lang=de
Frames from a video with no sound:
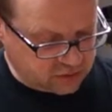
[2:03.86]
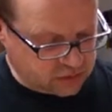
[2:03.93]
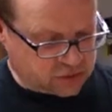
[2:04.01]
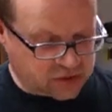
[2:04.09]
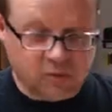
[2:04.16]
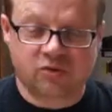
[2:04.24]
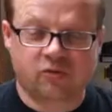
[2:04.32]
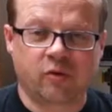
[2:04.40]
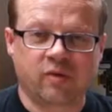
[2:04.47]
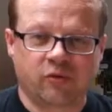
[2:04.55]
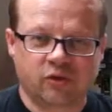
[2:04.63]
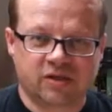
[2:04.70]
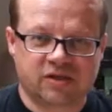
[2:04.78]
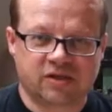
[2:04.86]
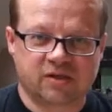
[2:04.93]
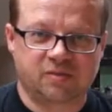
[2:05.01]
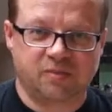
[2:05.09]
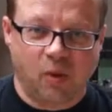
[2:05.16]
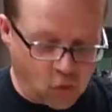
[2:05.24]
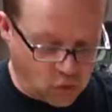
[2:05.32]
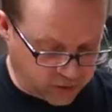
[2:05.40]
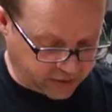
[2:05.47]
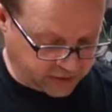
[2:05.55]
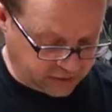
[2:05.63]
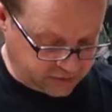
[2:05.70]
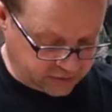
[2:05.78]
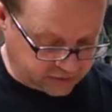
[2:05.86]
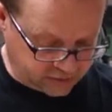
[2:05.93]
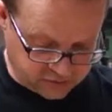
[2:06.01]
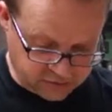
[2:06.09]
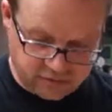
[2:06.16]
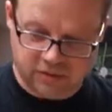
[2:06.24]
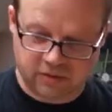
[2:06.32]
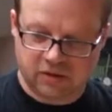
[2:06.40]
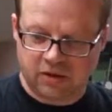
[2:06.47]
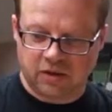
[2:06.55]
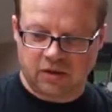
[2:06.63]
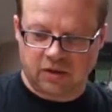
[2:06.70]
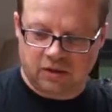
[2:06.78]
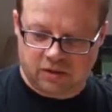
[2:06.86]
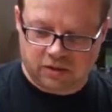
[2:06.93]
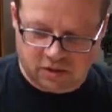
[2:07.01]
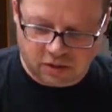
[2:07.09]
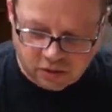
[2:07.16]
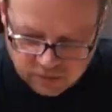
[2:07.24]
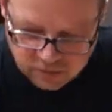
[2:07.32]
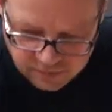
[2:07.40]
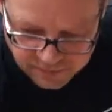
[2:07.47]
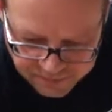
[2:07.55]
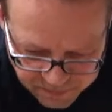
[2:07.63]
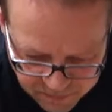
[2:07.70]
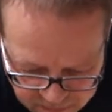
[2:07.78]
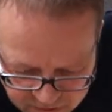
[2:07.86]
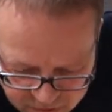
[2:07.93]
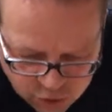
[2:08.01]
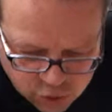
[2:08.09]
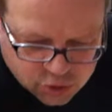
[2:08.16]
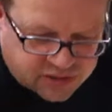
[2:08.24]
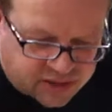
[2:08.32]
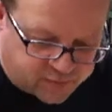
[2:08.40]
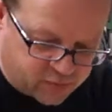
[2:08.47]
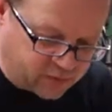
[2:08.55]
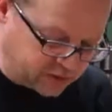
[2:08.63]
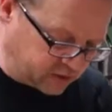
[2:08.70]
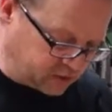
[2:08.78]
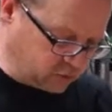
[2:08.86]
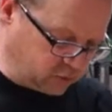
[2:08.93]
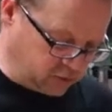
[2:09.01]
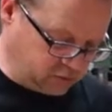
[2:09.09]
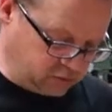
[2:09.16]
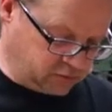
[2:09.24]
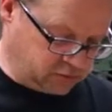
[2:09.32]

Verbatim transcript: Stellen wir uns vor, wir wollen das jetzt bohren, dann schnappen wir dazu